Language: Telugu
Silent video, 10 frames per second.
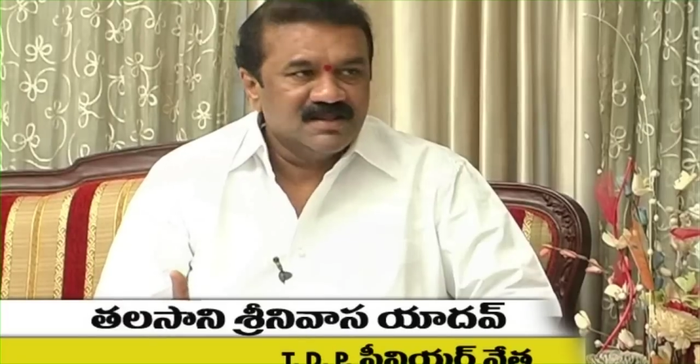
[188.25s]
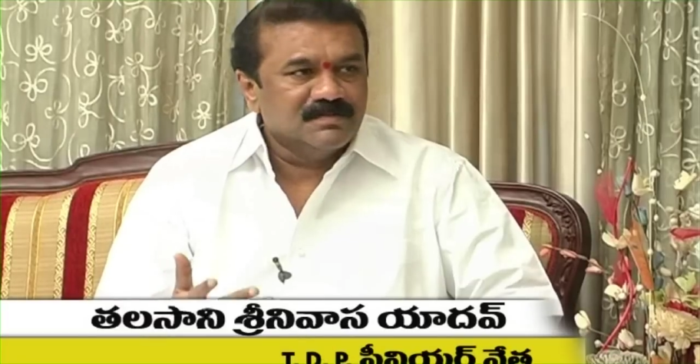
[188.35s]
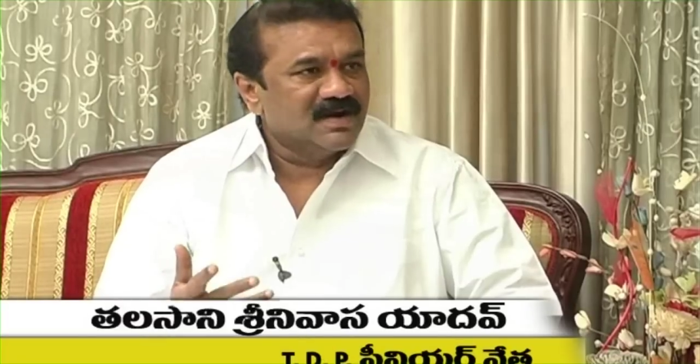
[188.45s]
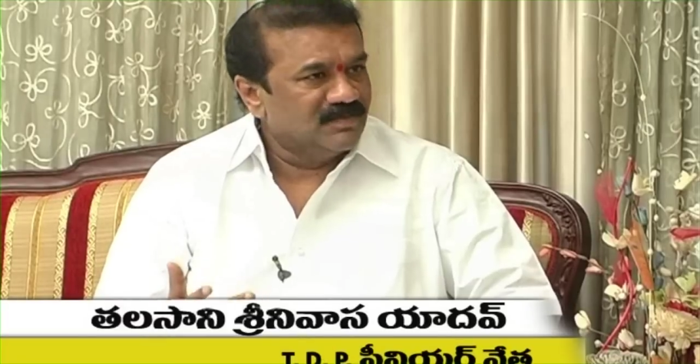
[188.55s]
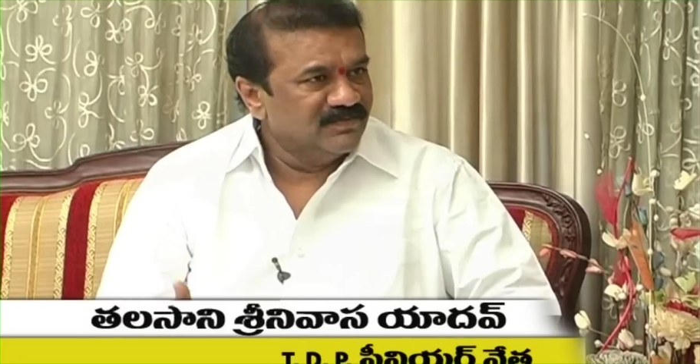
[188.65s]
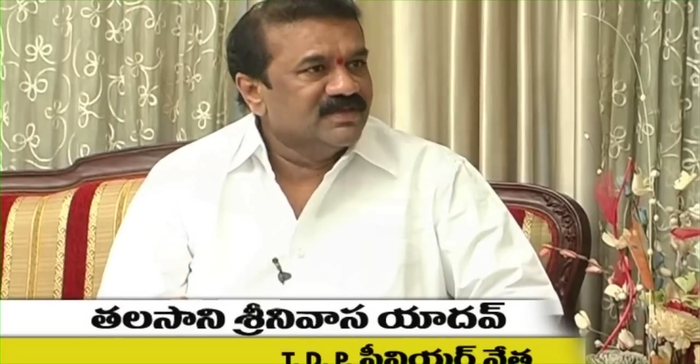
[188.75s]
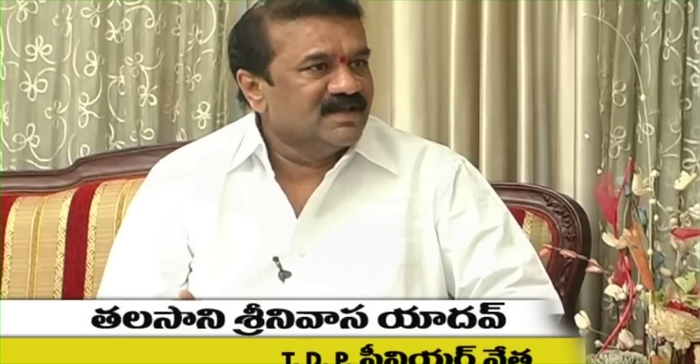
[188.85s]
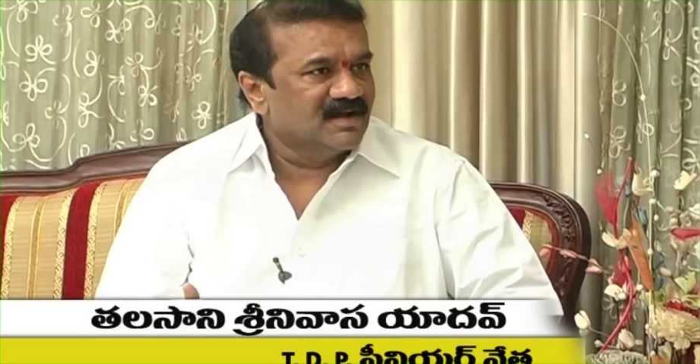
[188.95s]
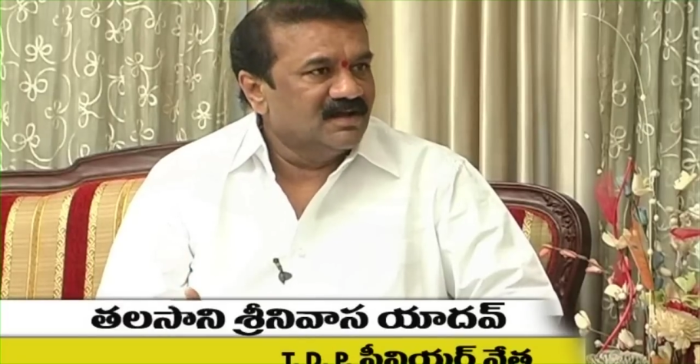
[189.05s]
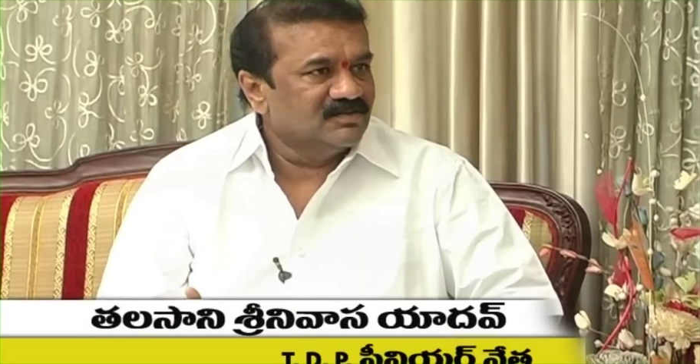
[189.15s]
అది బ్రహ్మవిద్య
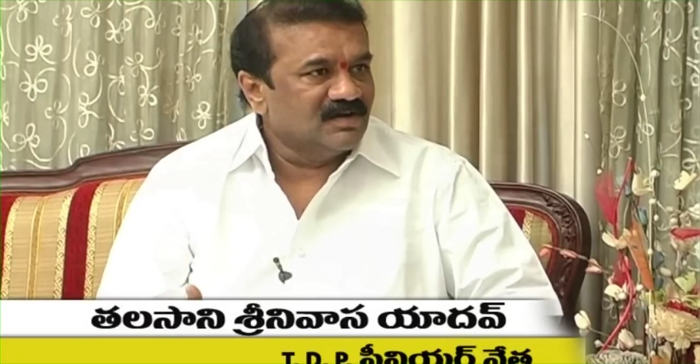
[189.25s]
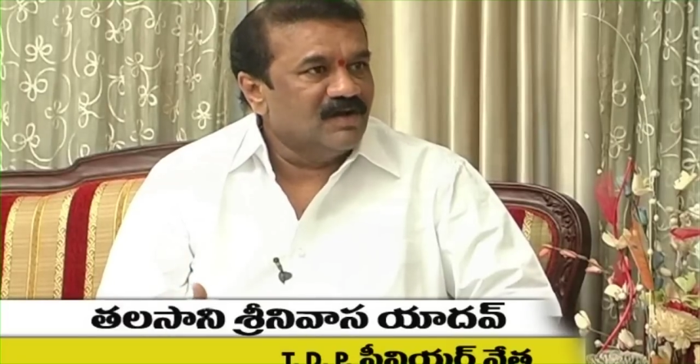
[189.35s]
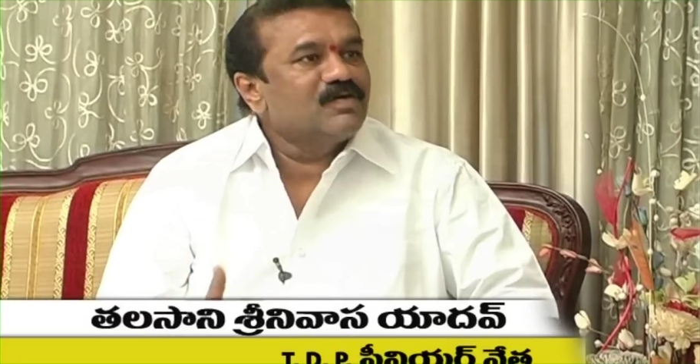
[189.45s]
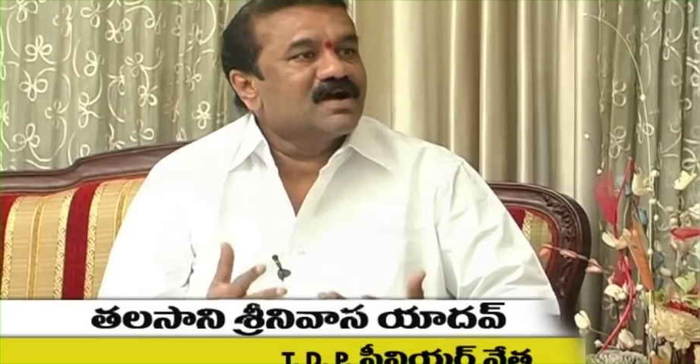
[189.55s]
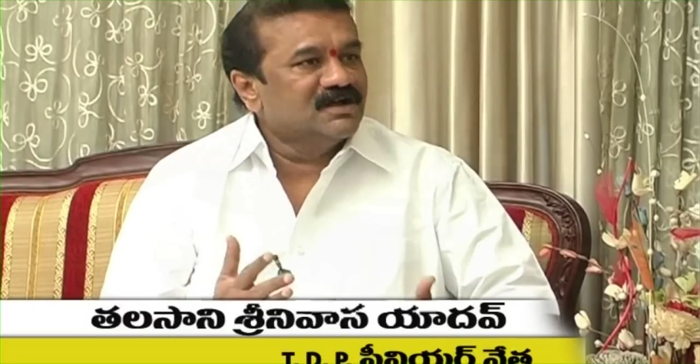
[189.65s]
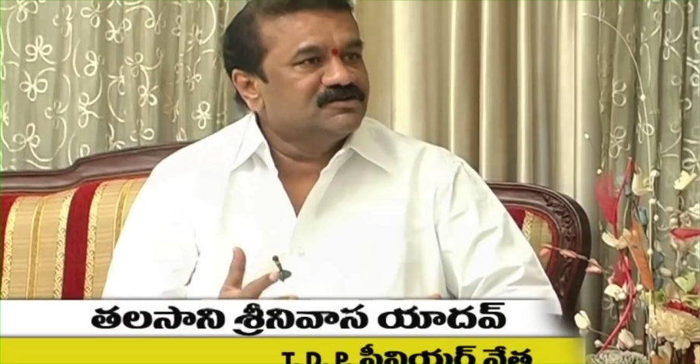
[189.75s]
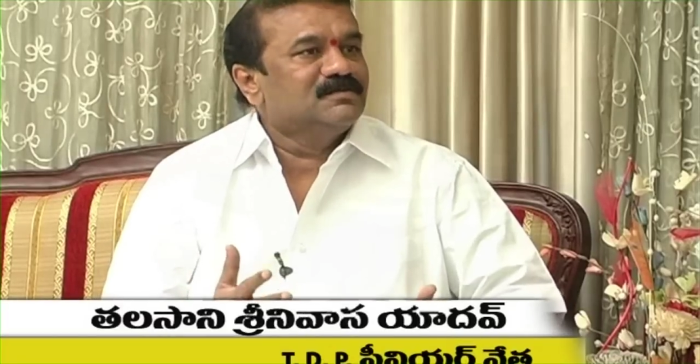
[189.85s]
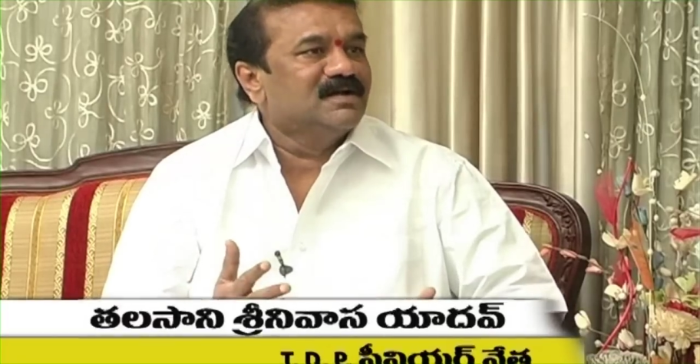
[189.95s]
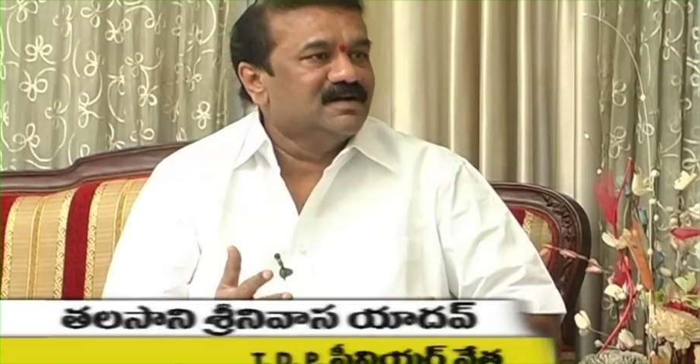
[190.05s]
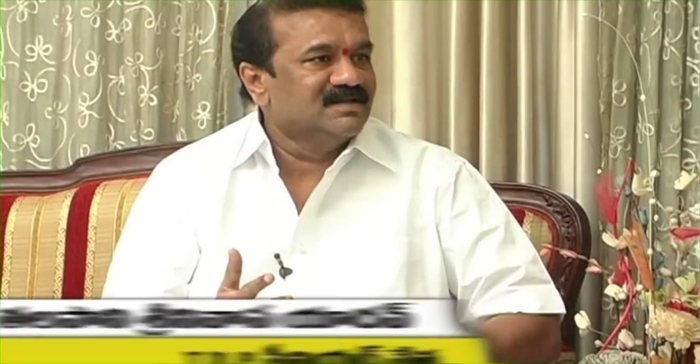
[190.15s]
విద్య కాదు
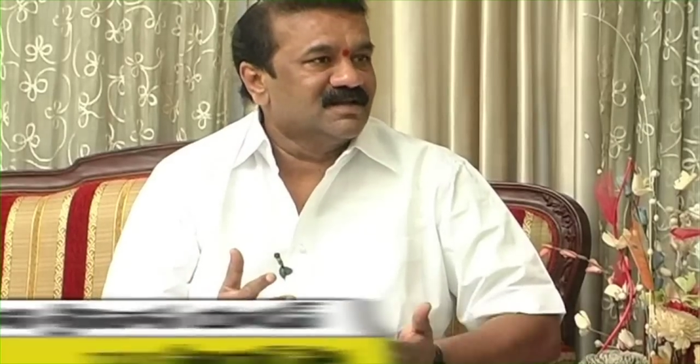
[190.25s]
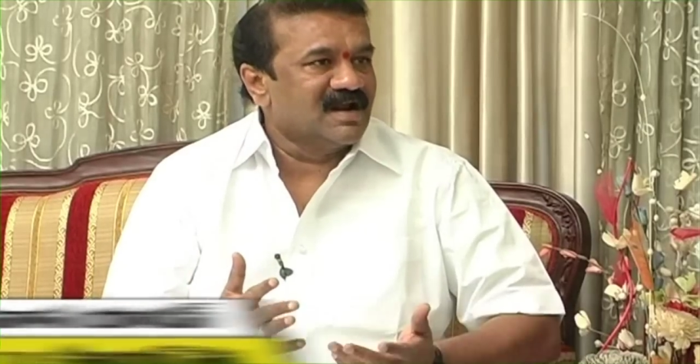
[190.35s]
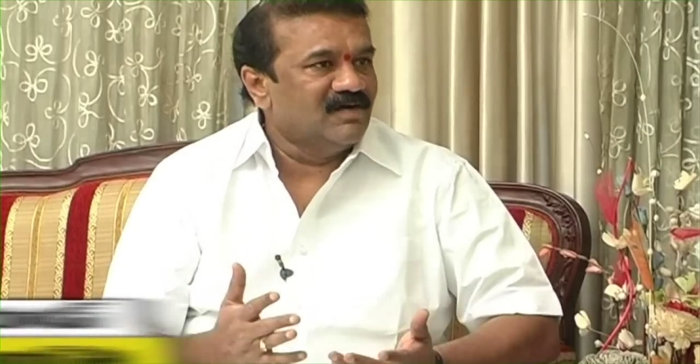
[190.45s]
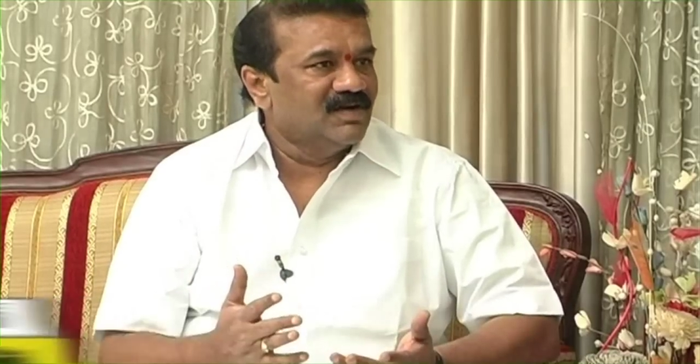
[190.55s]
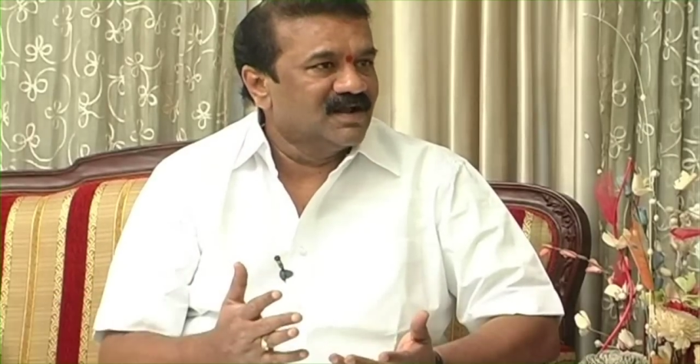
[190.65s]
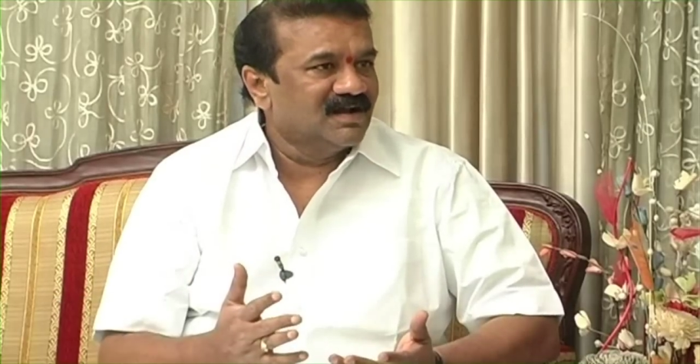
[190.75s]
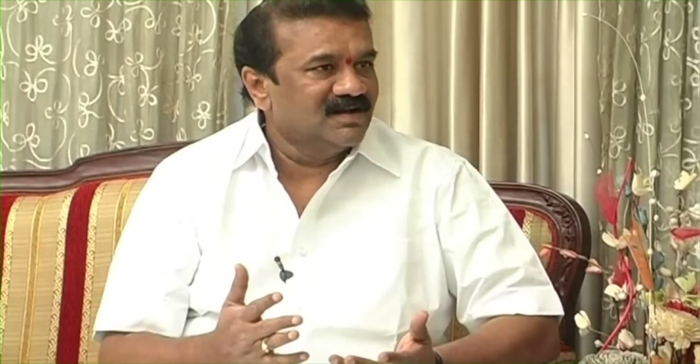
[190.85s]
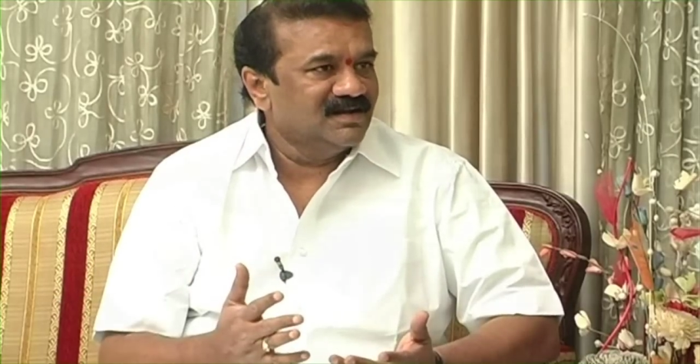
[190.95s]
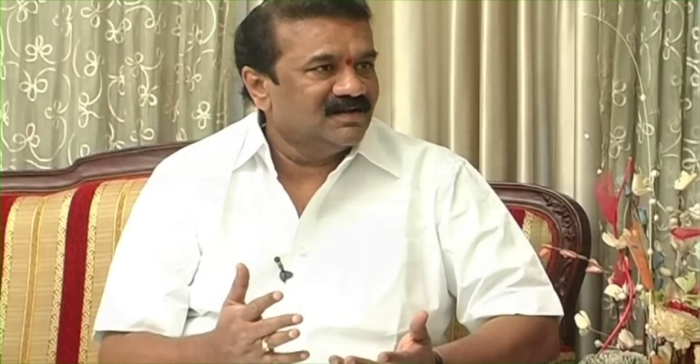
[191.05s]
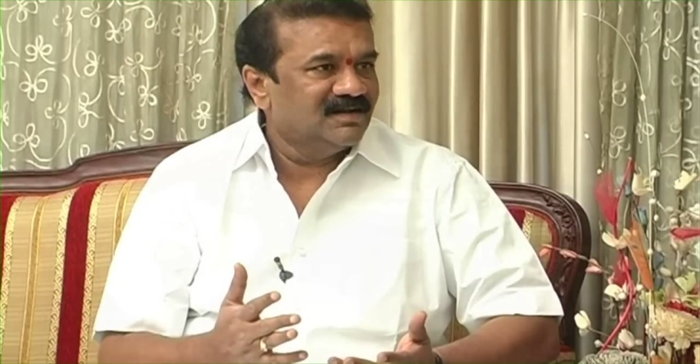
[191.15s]
అవకాశం అనేది రావాలే
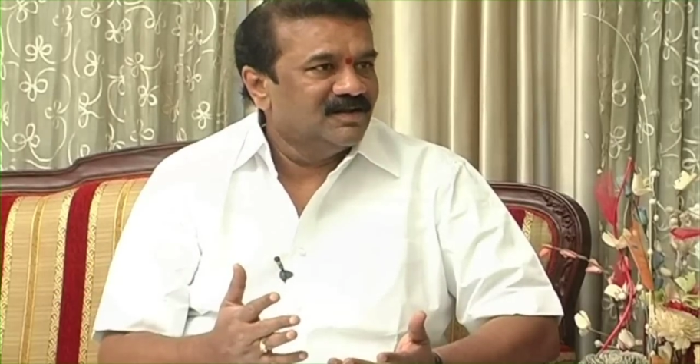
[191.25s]
కానీ